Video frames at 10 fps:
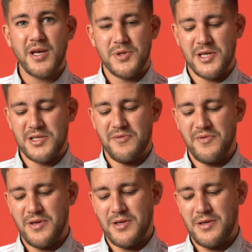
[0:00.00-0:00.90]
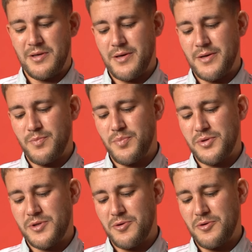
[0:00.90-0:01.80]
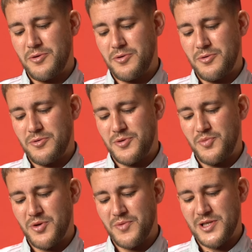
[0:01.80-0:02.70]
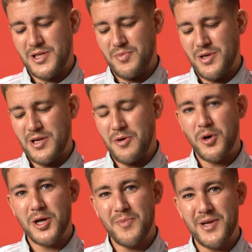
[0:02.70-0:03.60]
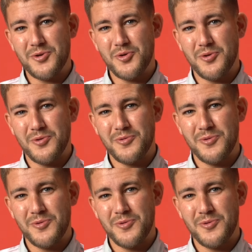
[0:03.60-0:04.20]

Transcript: Parce qu'elles avaient un poste, euh, je sais plus comment ça s'appelait, il y a Walkman, je crois.